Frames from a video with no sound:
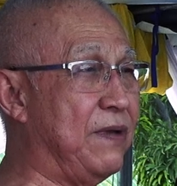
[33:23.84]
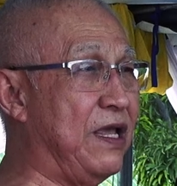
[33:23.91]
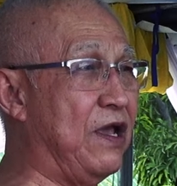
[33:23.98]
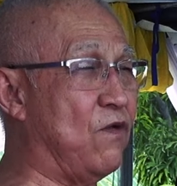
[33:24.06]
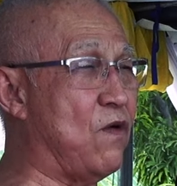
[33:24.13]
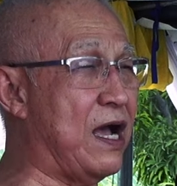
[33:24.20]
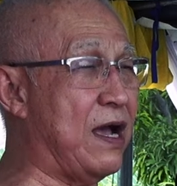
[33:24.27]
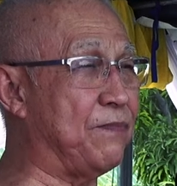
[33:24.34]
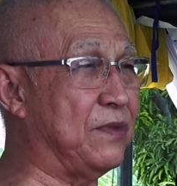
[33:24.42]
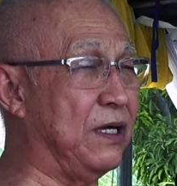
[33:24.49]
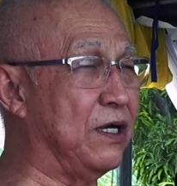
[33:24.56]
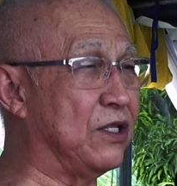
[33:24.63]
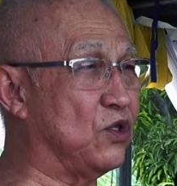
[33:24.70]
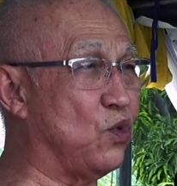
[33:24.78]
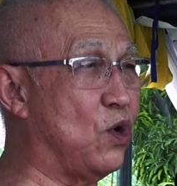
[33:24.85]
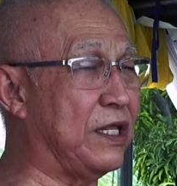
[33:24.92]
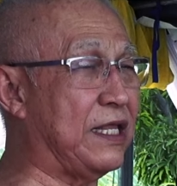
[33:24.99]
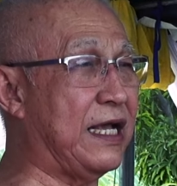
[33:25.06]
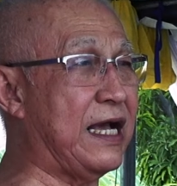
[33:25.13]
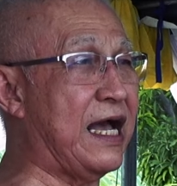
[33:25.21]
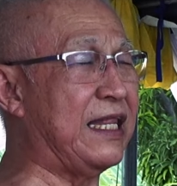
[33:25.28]
มีความตื่นตัว
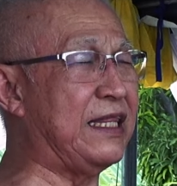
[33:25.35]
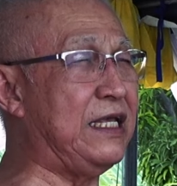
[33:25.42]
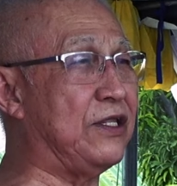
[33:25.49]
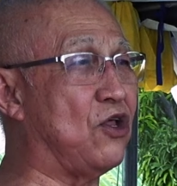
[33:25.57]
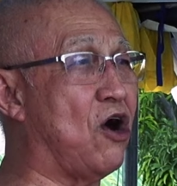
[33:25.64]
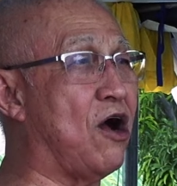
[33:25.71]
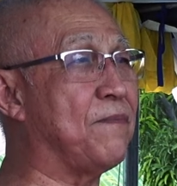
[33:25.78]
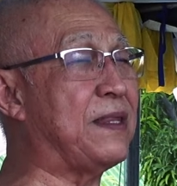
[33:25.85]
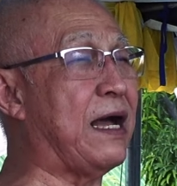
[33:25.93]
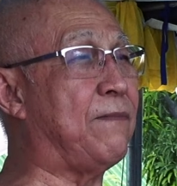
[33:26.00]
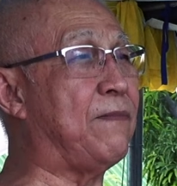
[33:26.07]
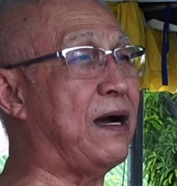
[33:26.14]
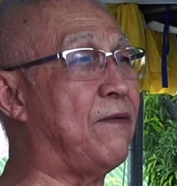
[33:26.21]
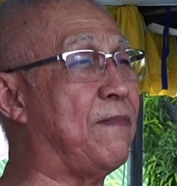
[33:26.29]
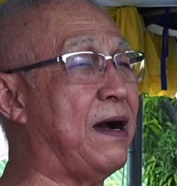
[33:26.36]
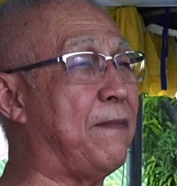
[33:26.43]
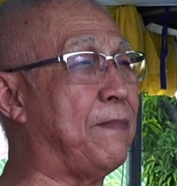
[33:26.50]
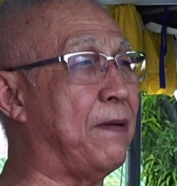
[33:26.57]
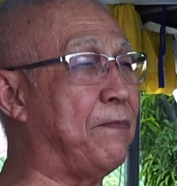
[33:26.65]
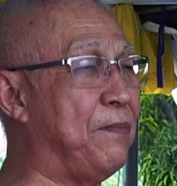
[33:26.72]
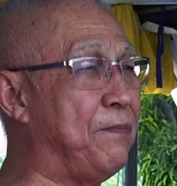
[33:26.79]
ในการที่น้อมนำเอามา
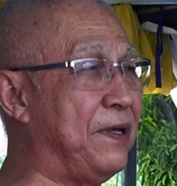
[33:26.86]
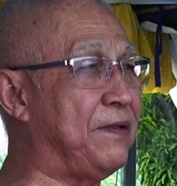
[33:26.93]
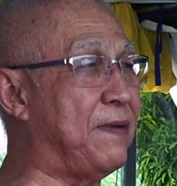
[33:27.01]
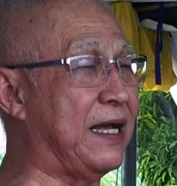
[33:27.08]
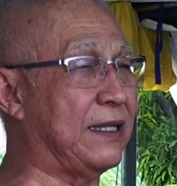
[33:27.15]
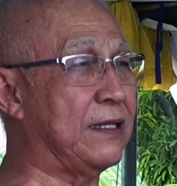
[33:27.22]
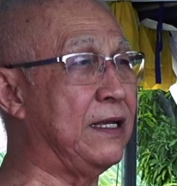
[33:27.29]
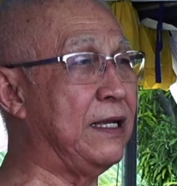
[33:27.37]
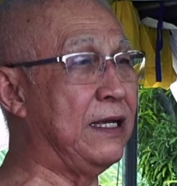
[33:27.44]
ปรับปฏิบัติ